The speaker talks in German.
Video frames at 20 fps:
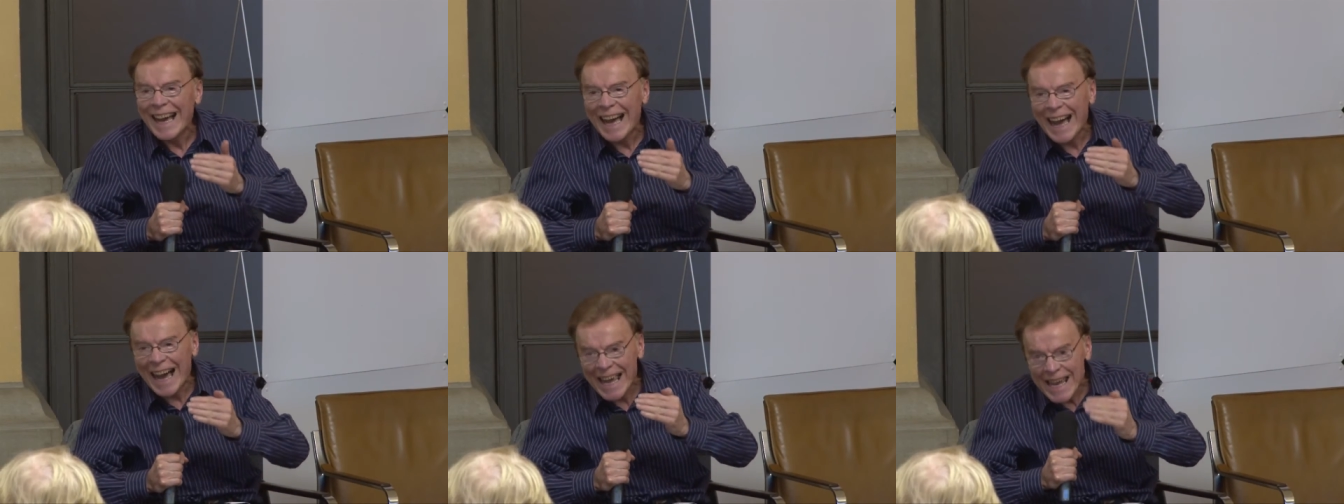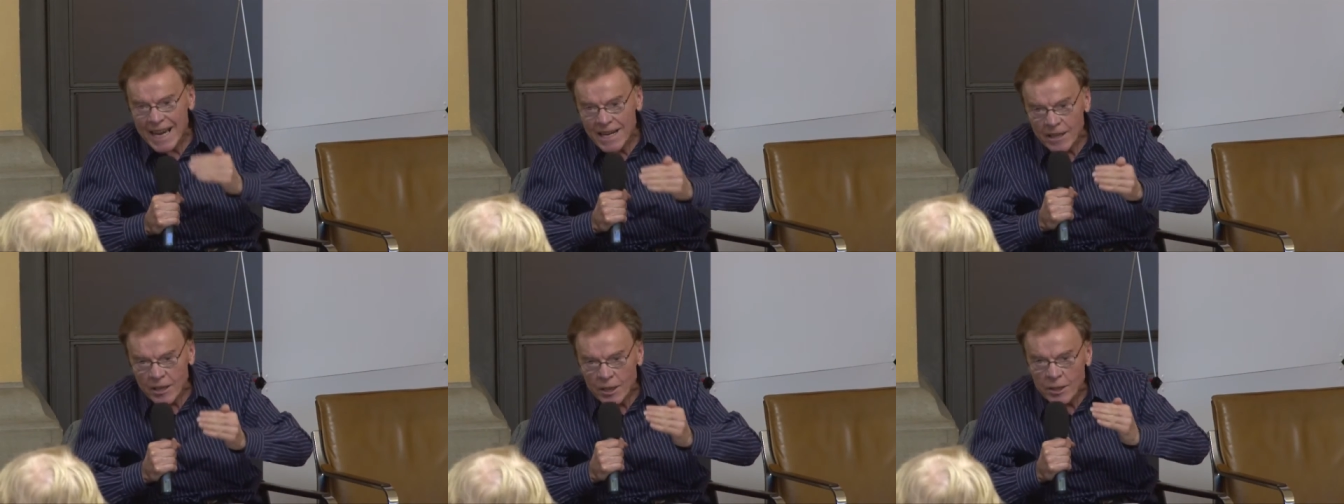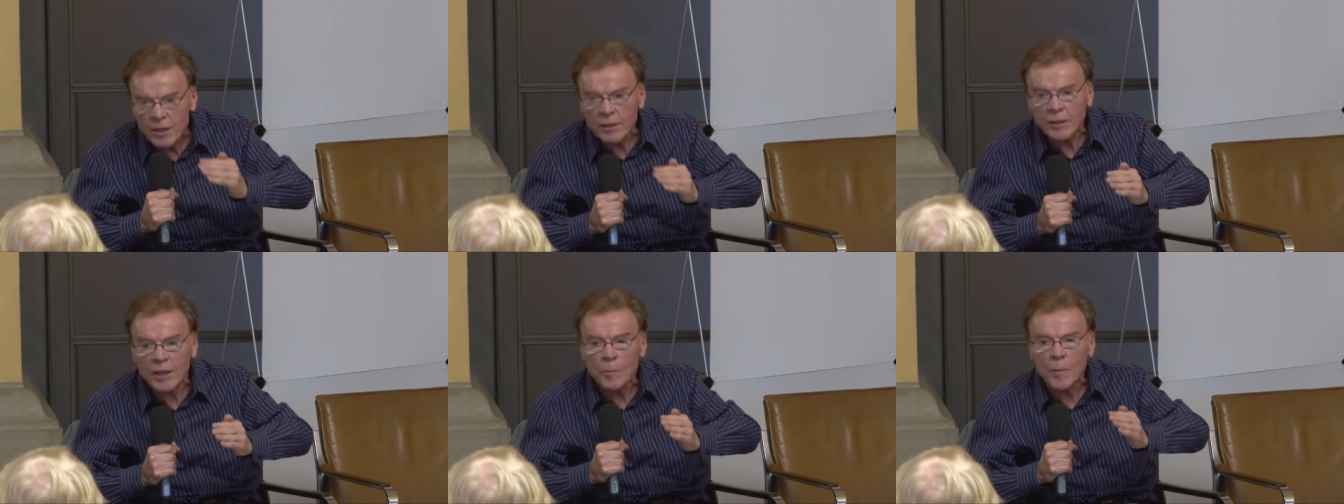eigentlich
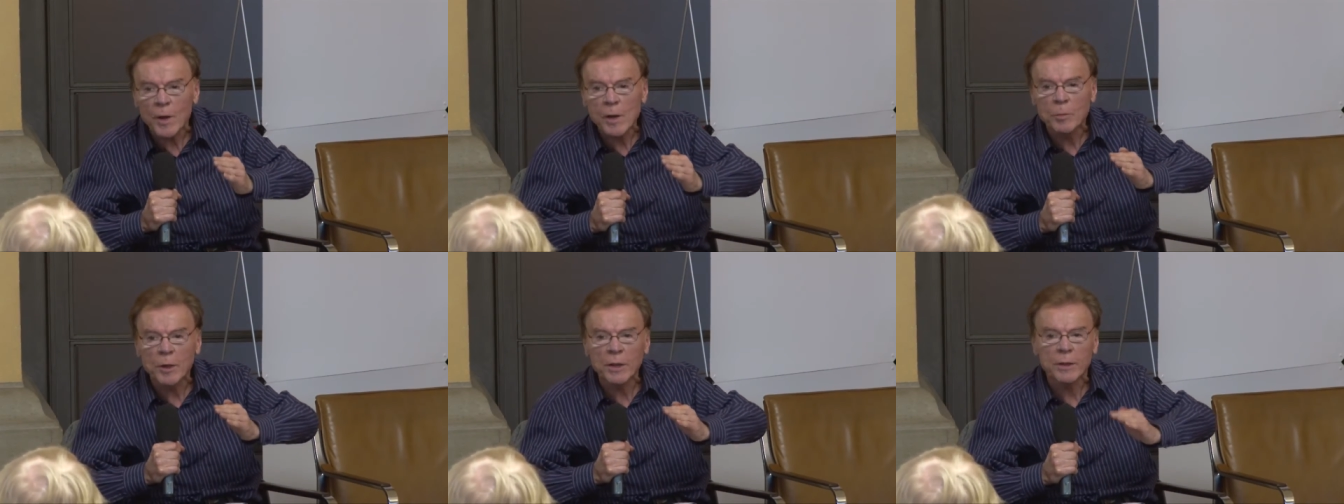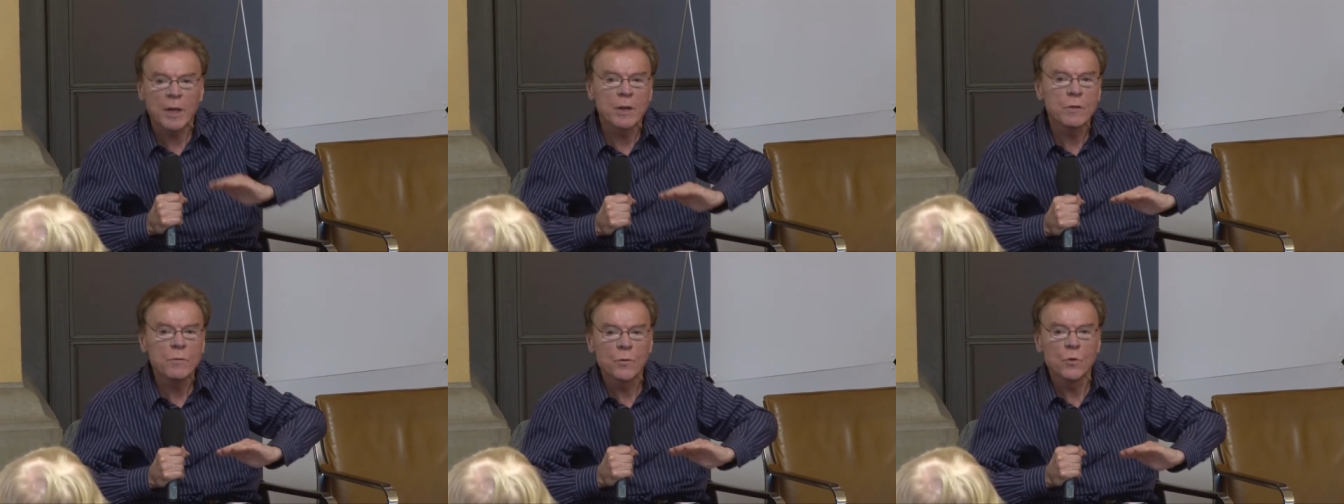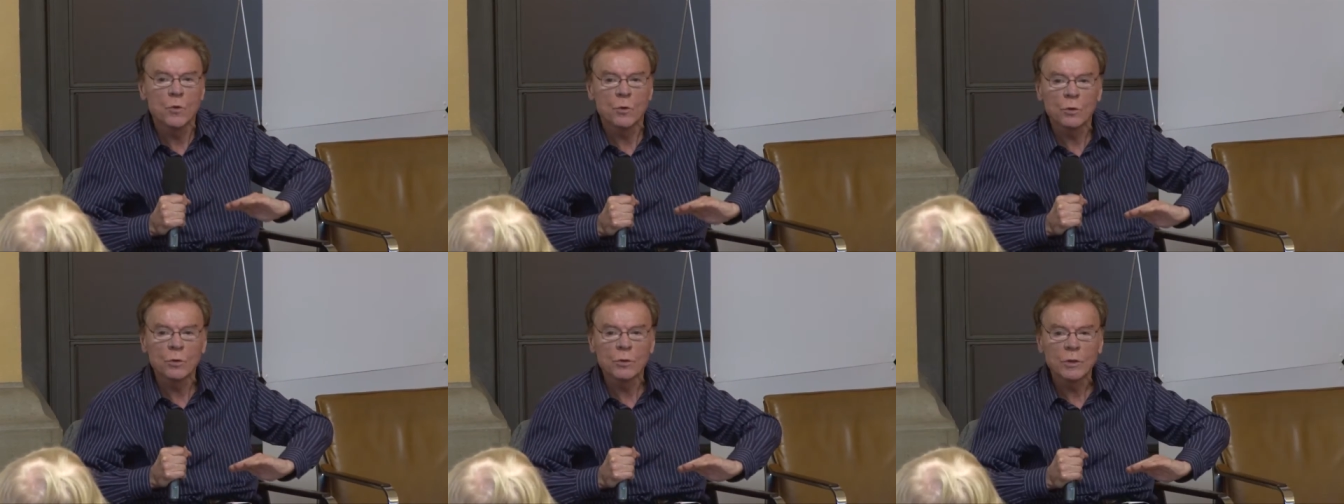nicht einmal
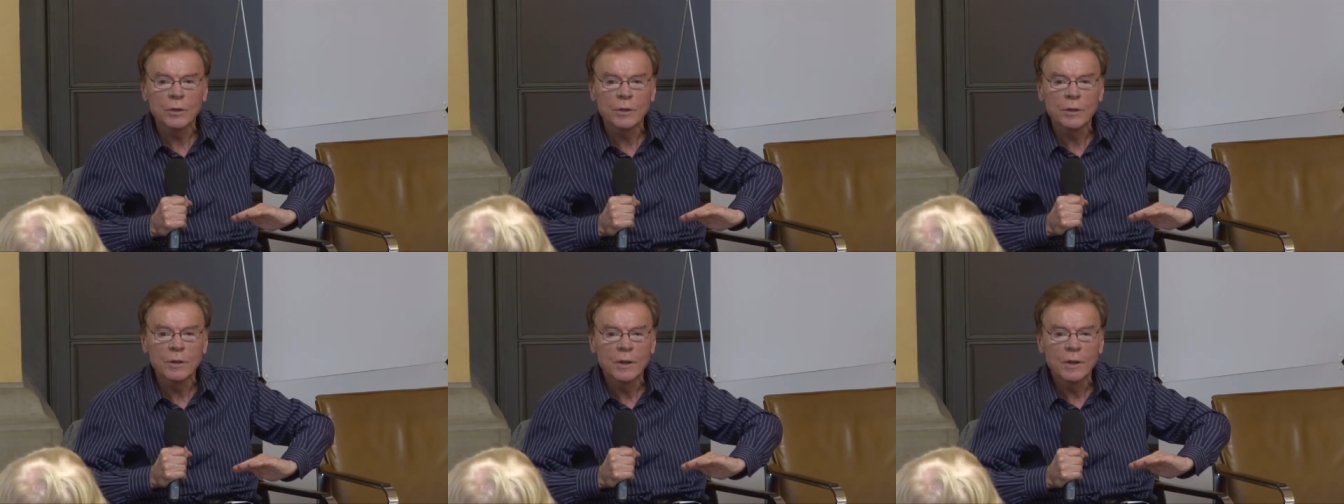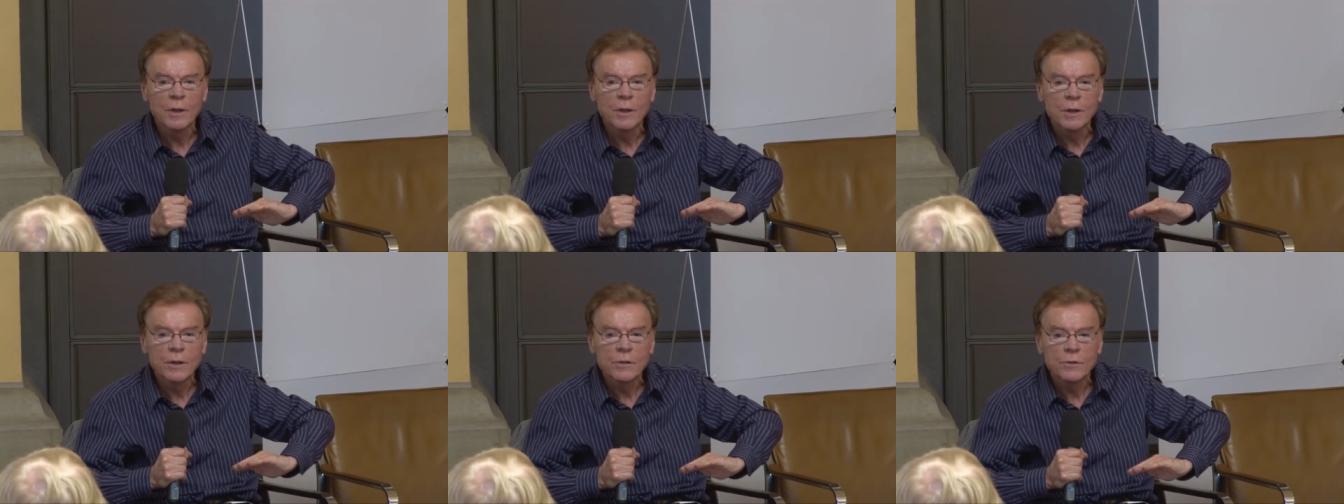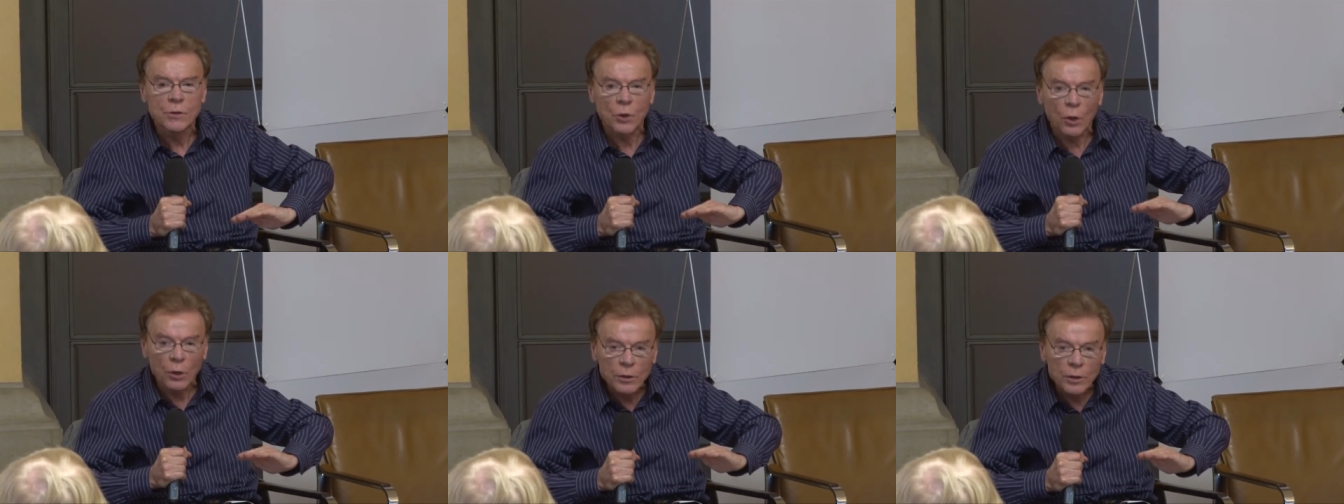Parteiführungen,
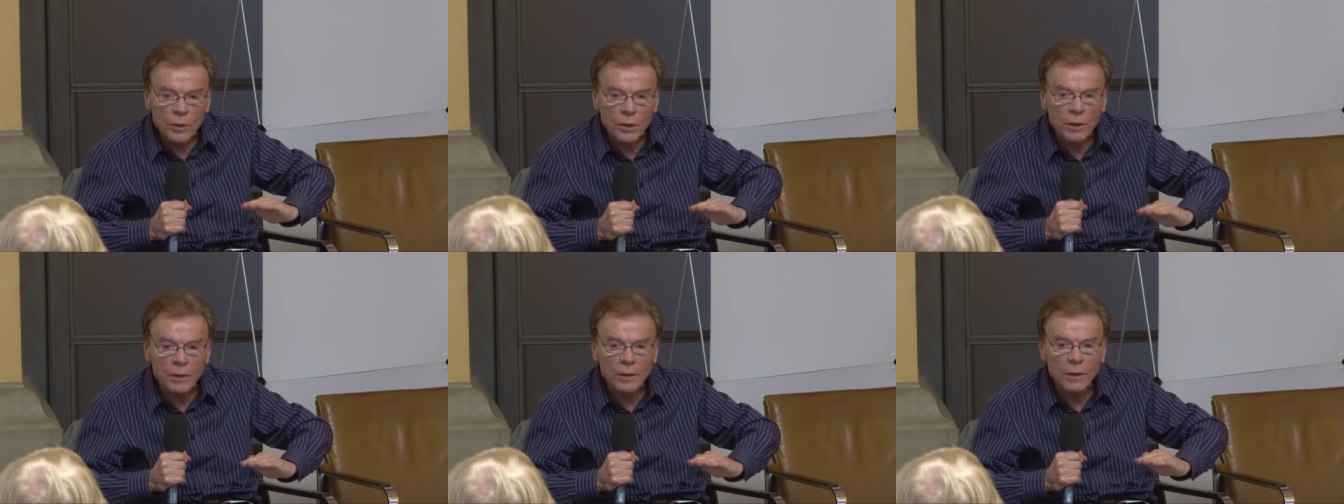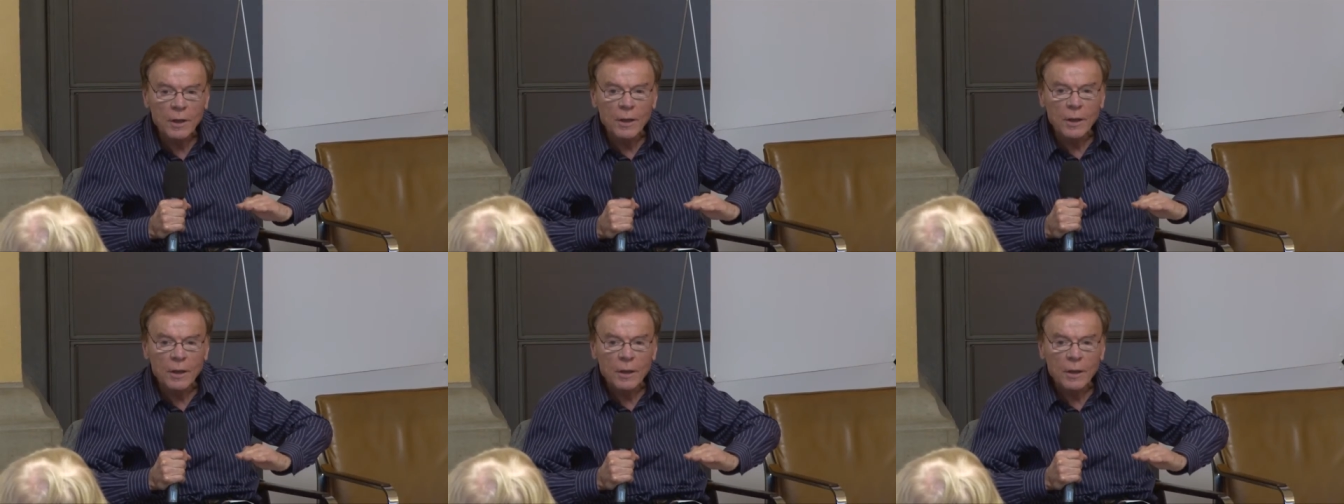sondern